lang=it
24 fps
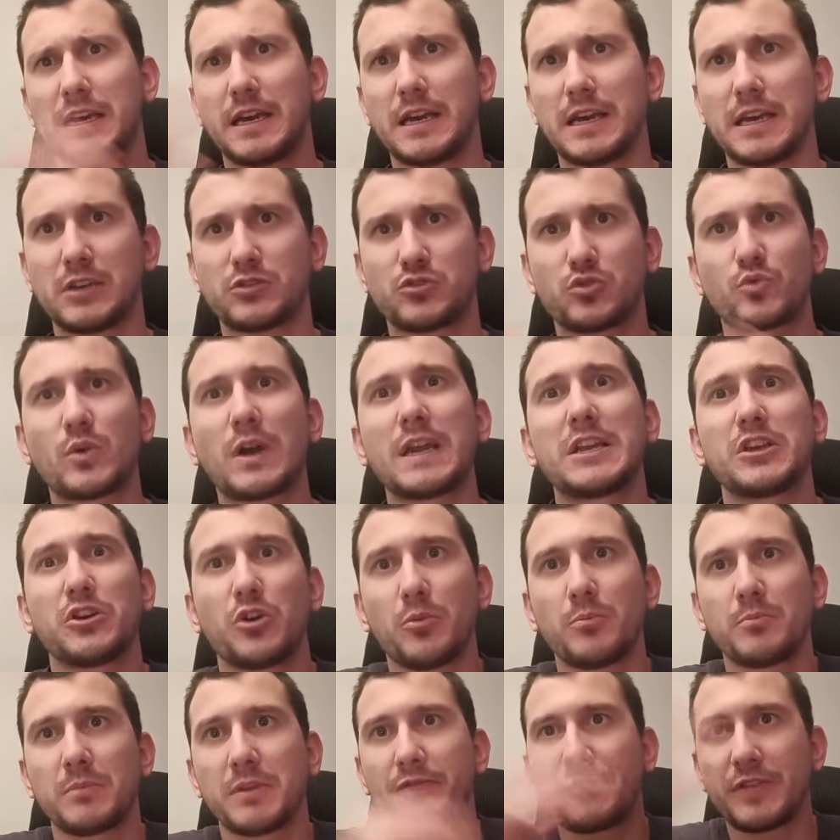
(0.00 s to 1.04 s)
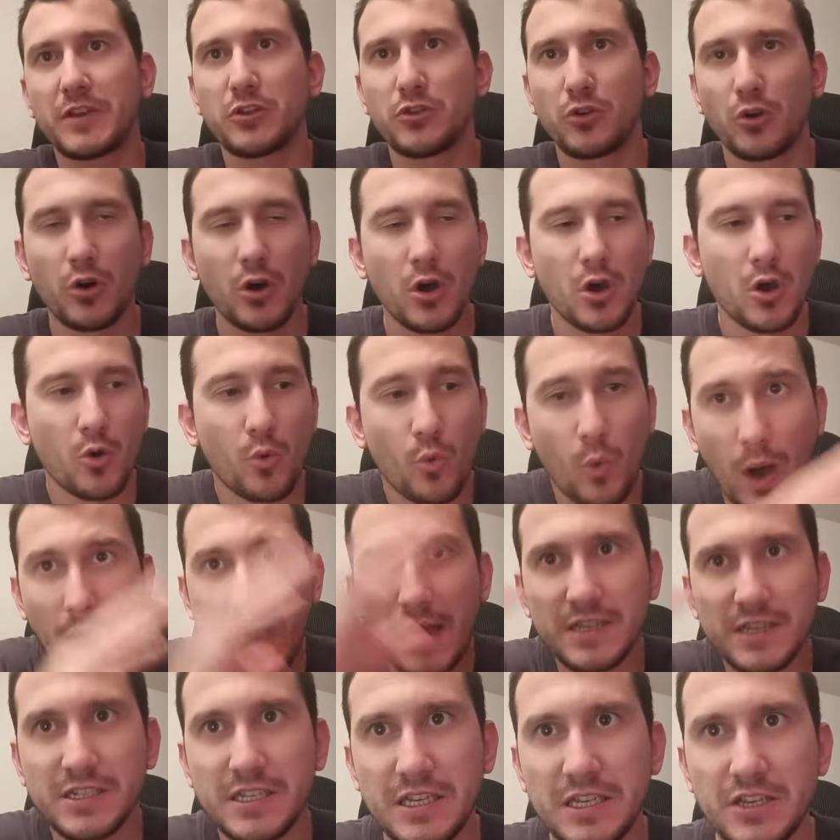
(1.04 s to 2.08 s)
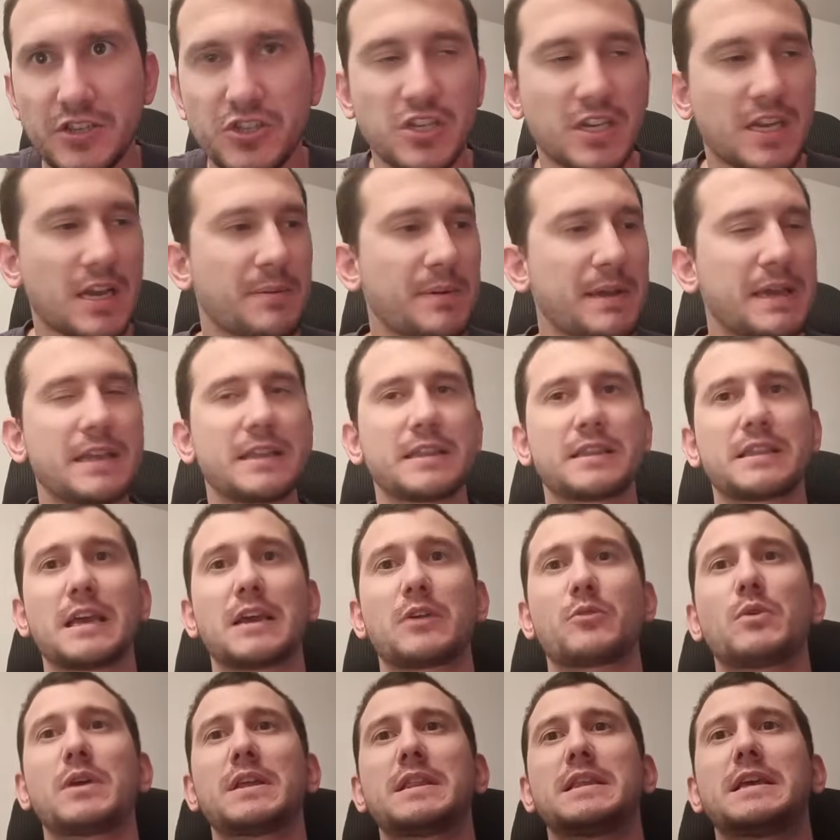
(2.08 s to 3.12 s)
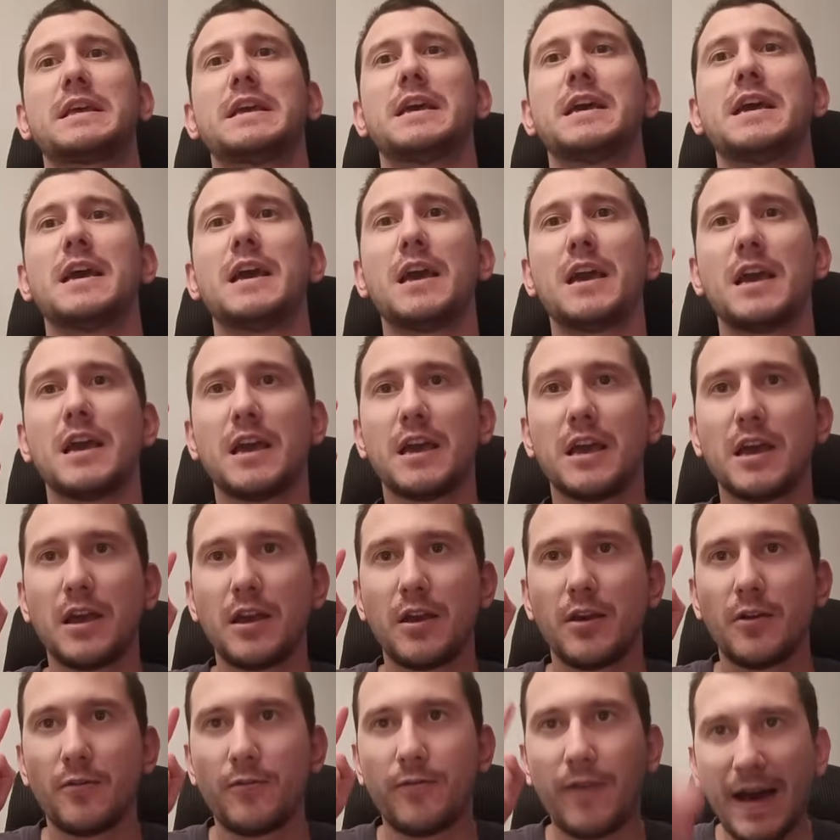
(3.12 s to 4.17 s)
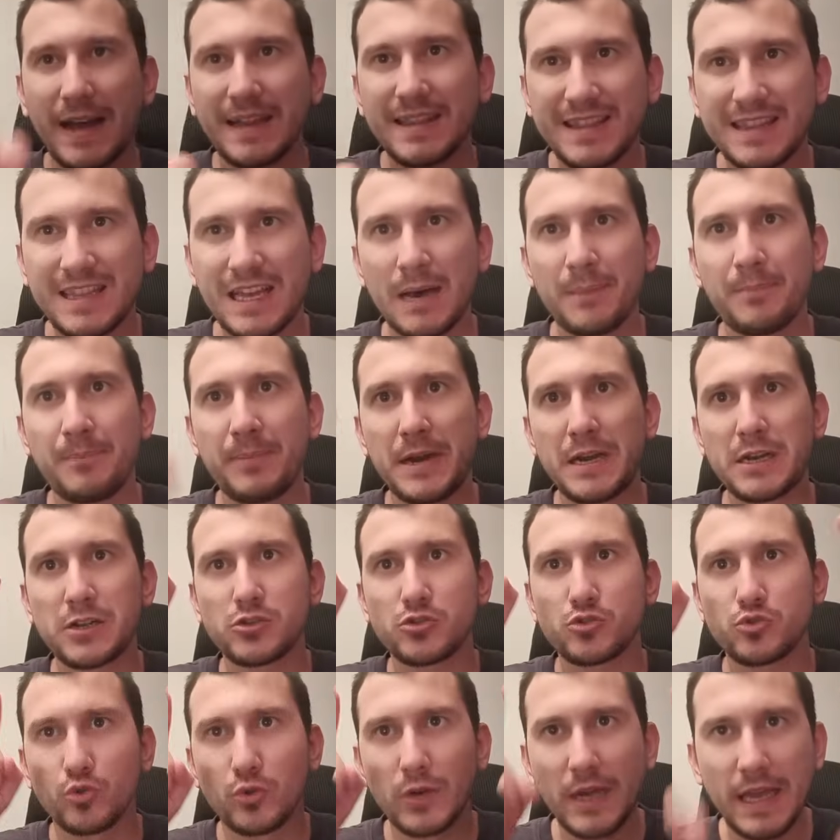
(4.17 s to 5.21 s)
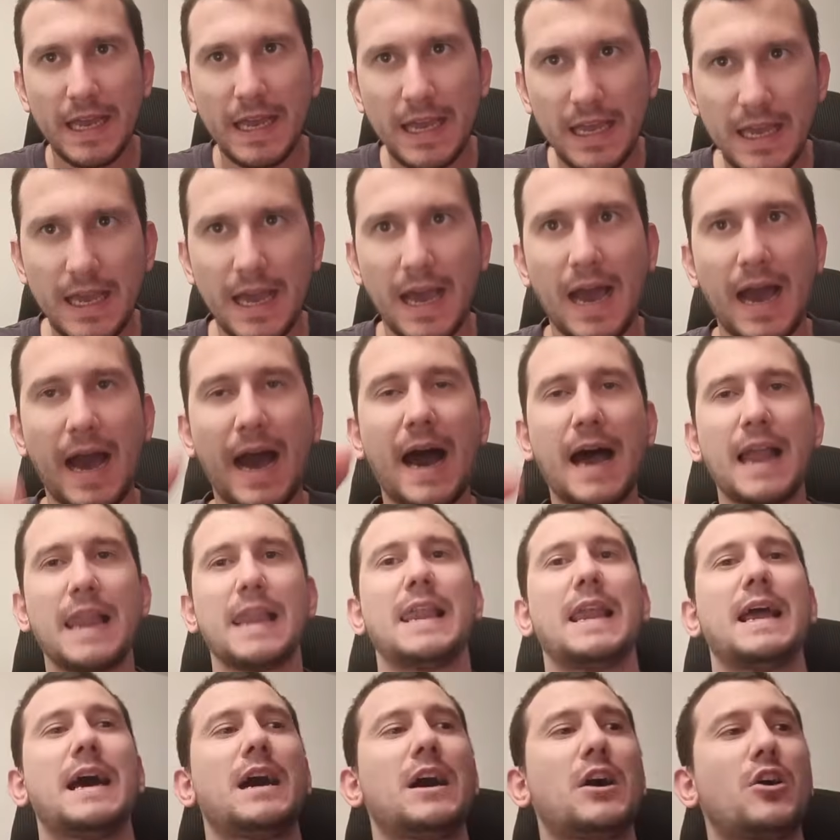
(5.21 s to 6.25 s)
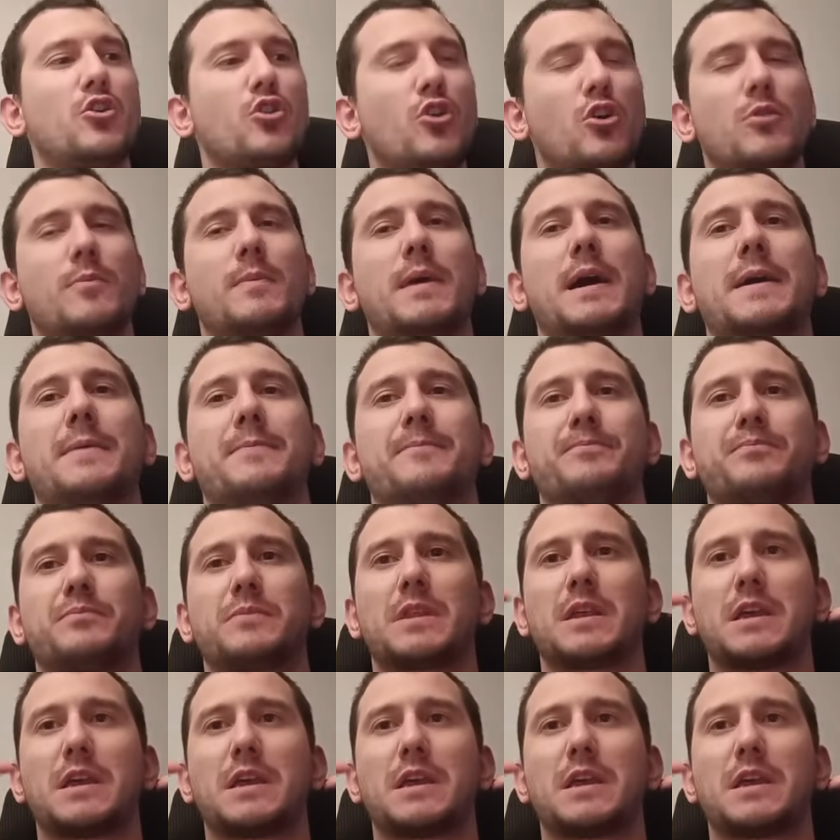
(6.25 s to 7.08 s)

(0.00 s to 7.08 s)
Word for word: eh, sui quali io mi fido quasi ciecamente. Quindi, fatta per Sole alla Roma.